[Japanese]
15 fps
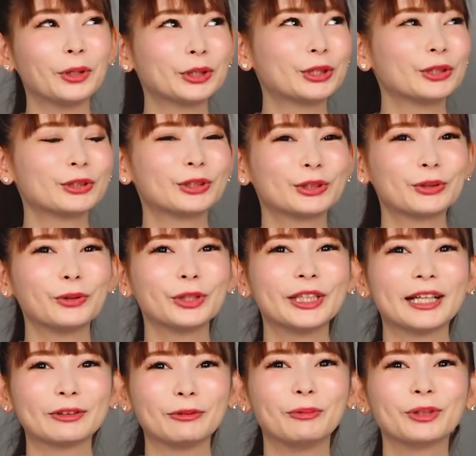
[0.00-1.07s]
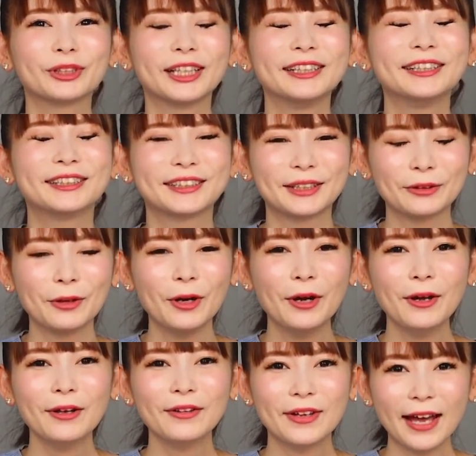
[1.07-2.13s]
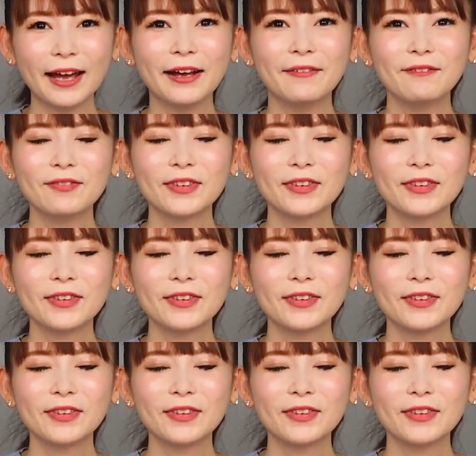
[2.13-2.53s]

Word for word: 構ちょっとすごいなと思ったんですけどね。